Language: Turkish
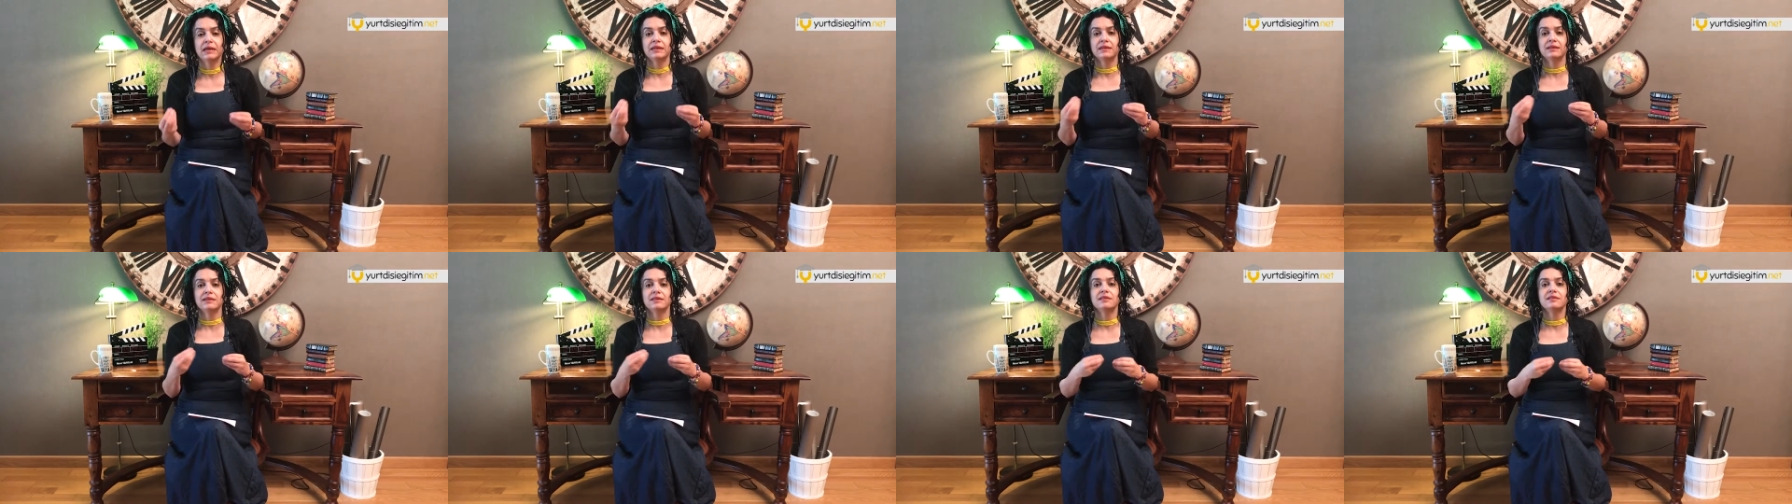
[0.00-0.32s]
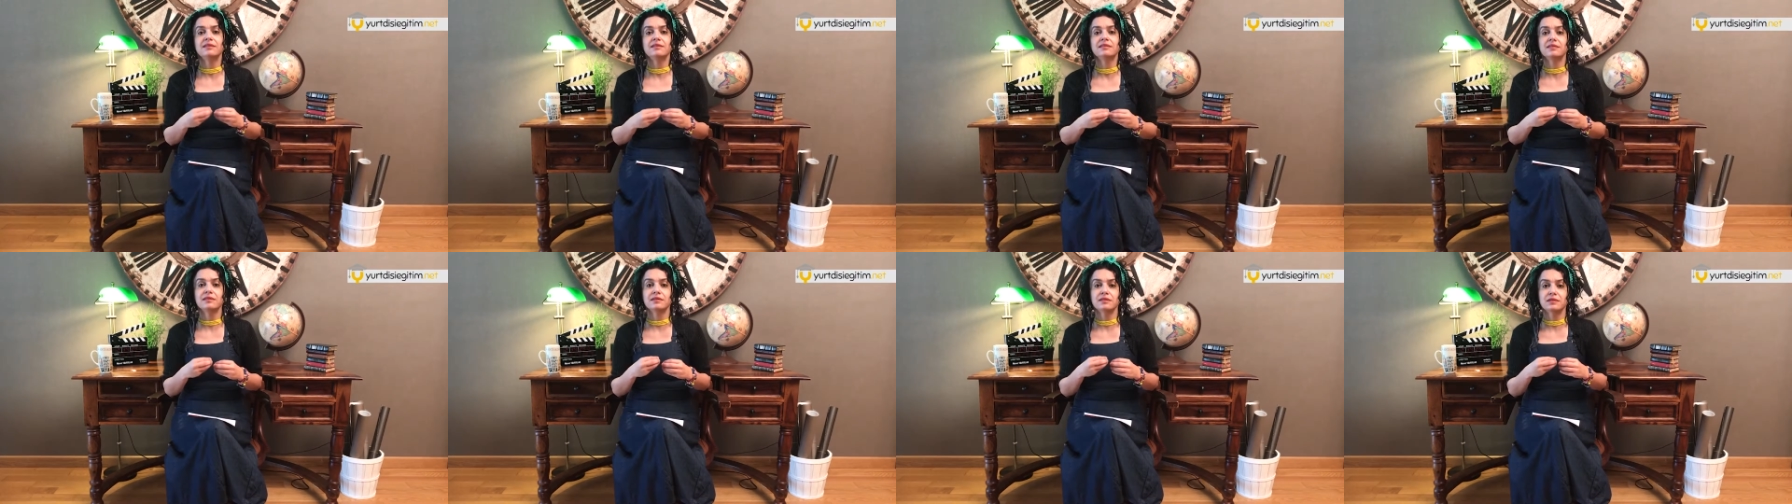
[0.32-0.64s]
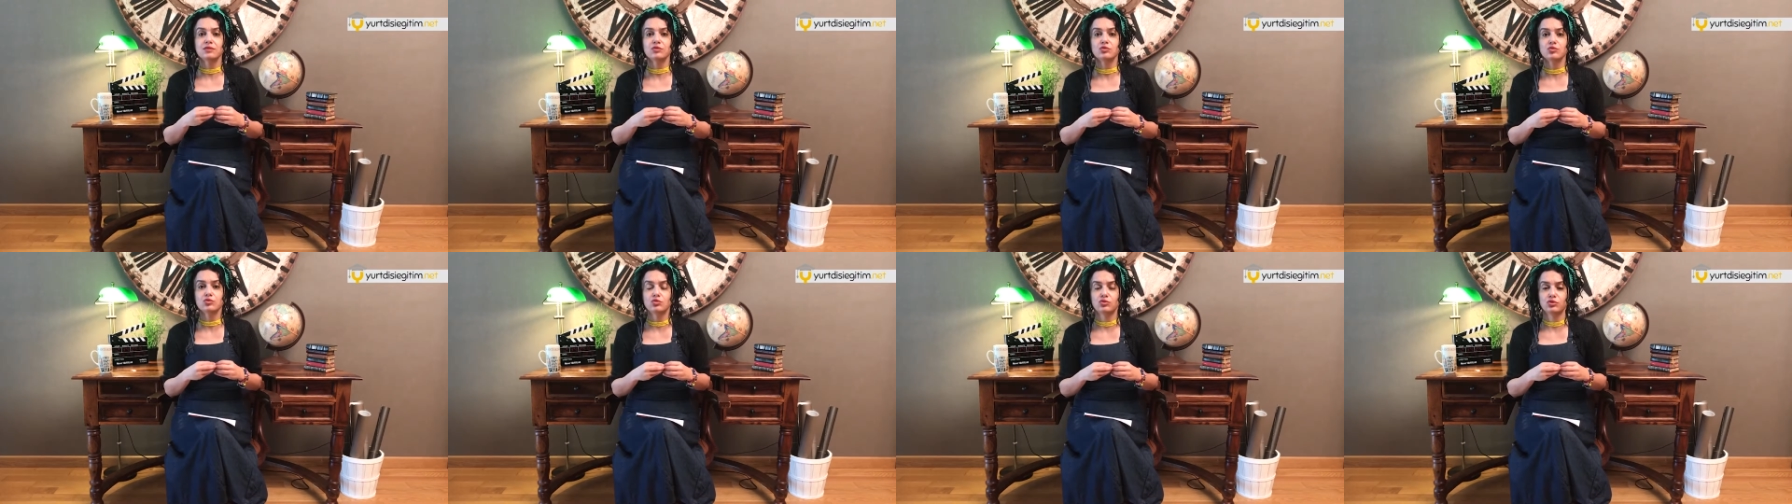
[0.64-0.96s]

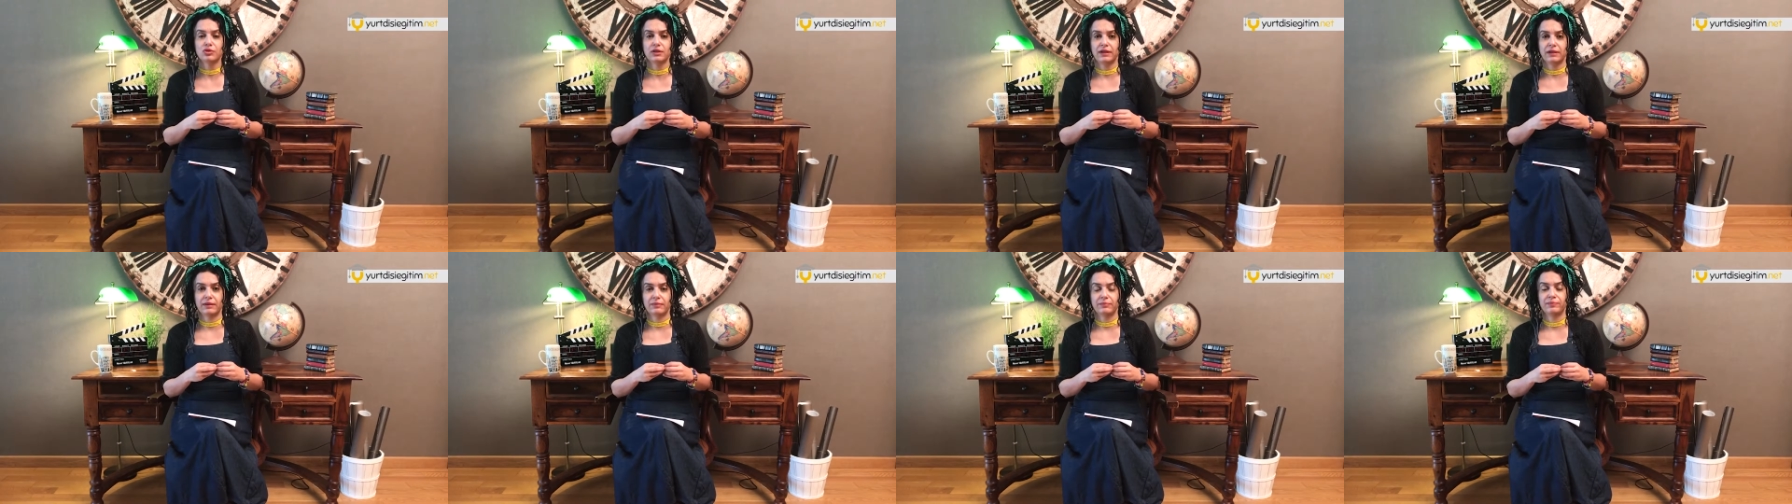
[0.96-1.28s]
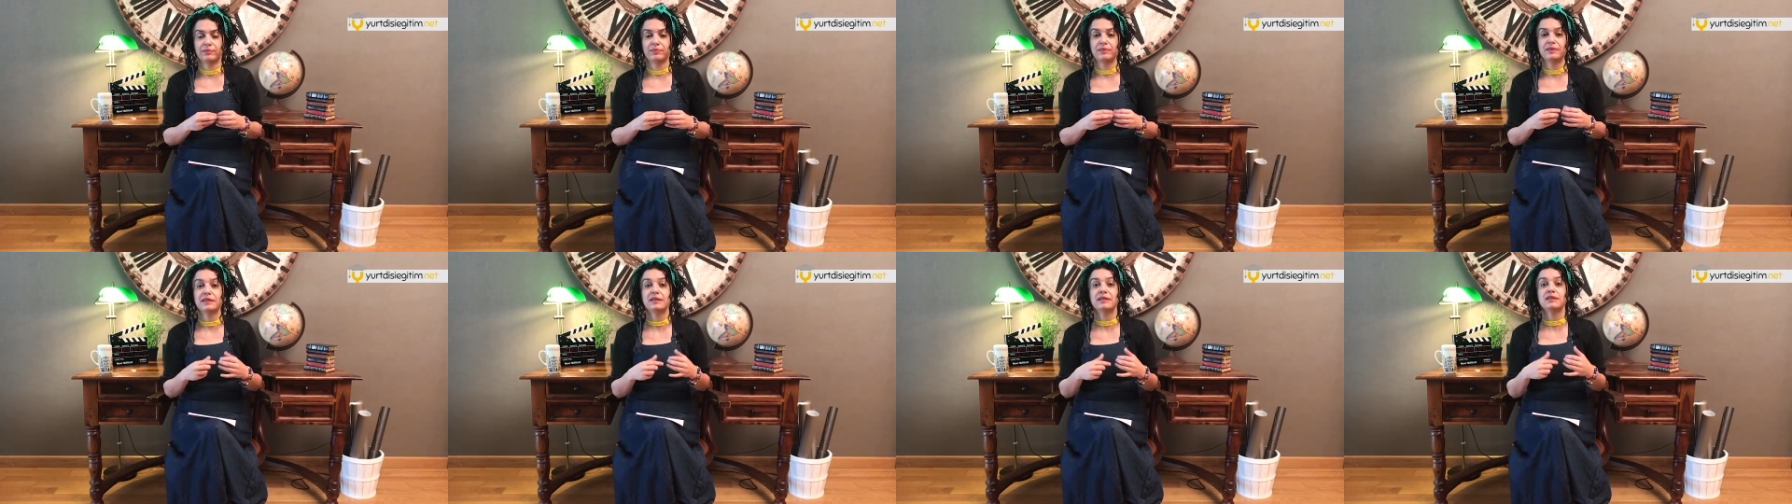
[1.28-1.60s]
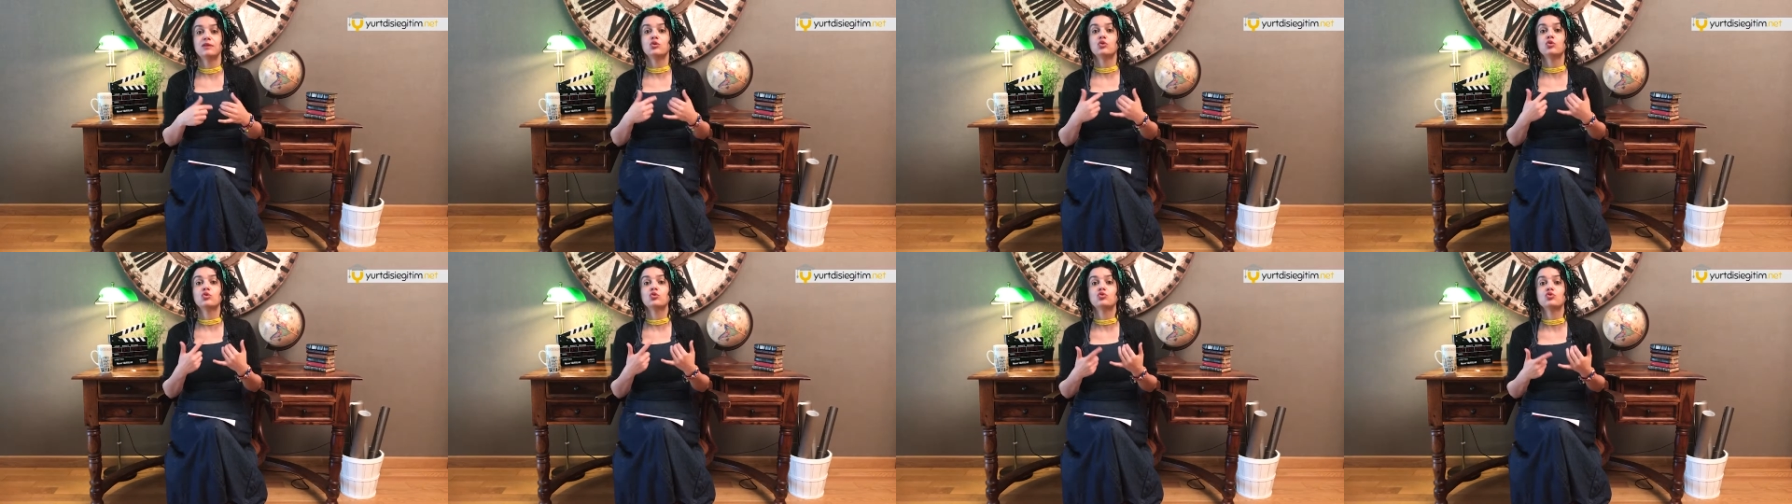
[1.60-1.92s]
Gideceğiniz ülkenin
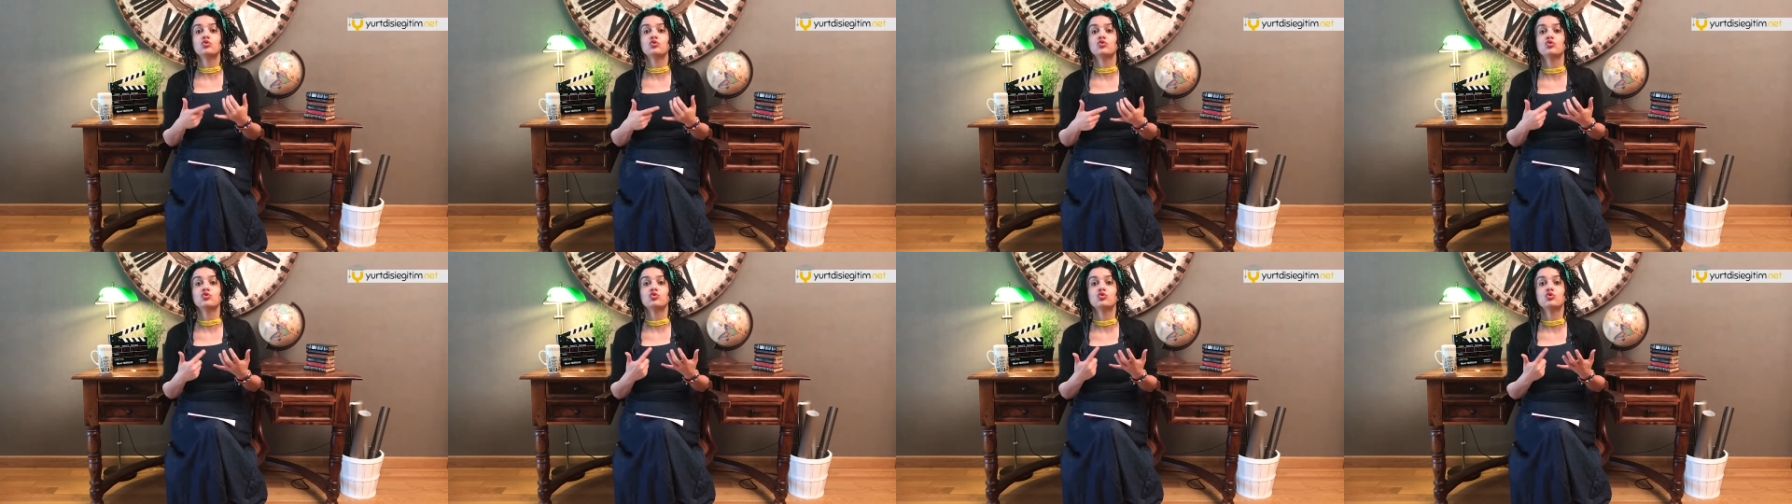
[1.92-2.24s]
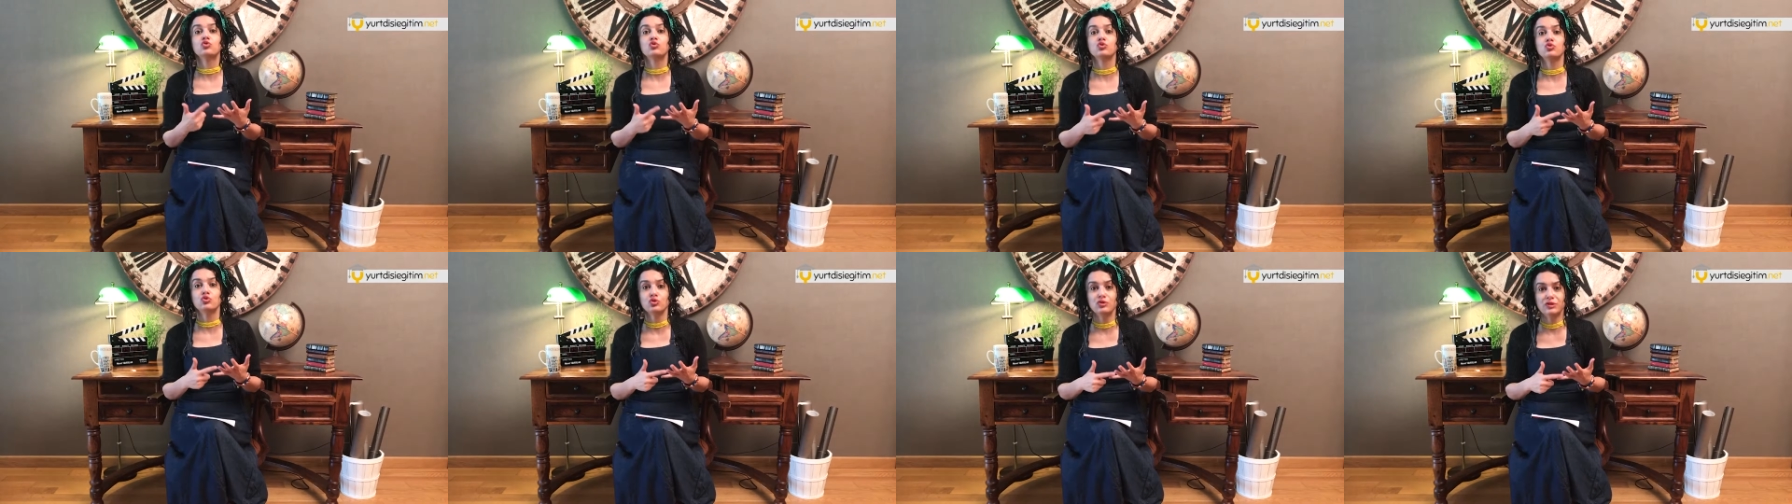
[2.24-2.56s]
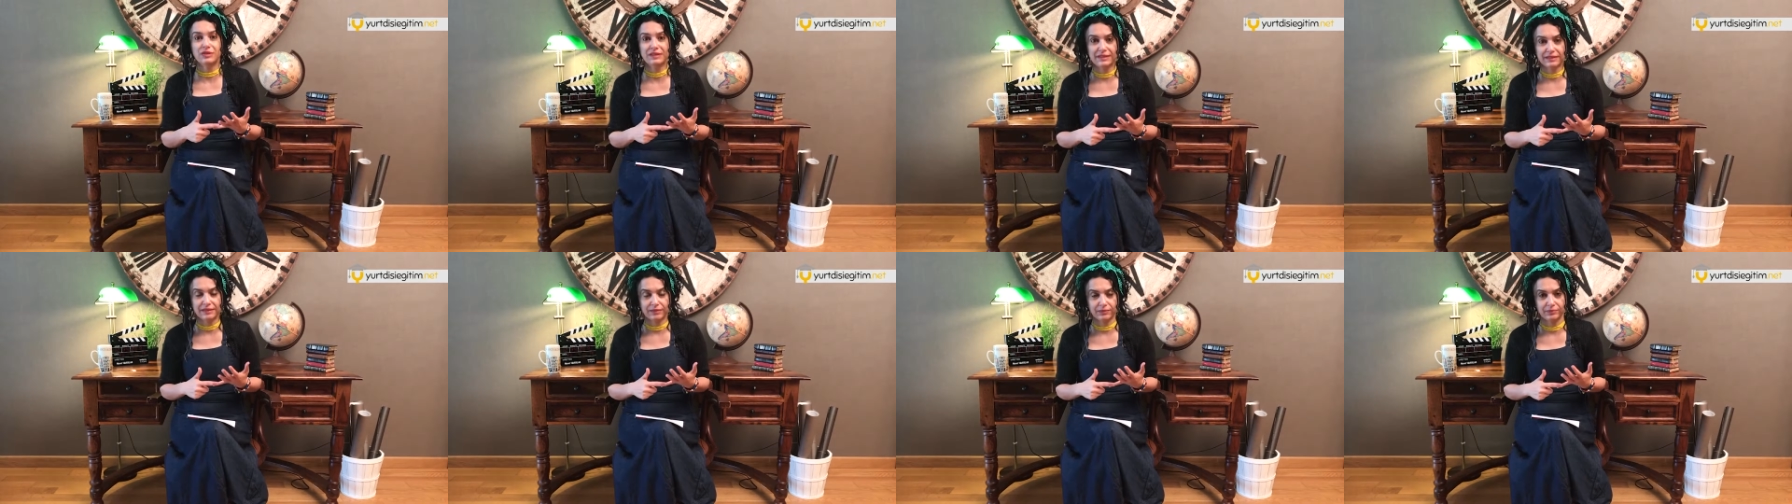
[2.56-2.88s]
konuşulduğu
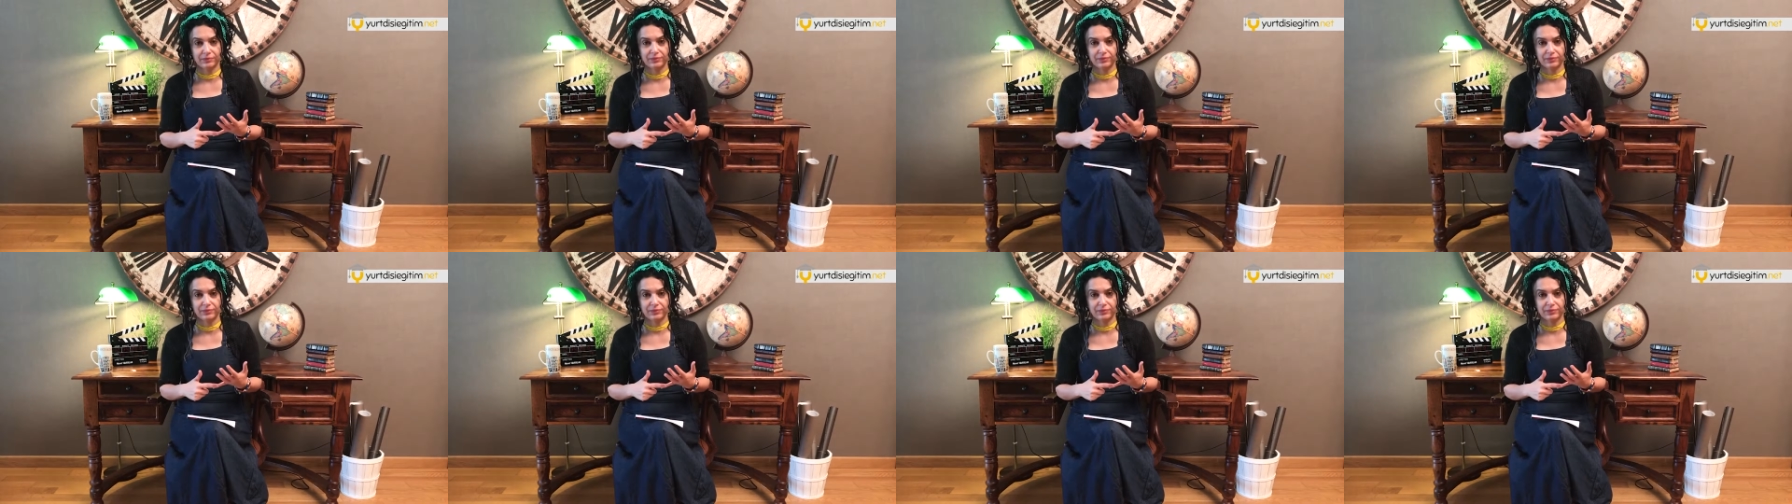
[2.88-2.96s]
dil,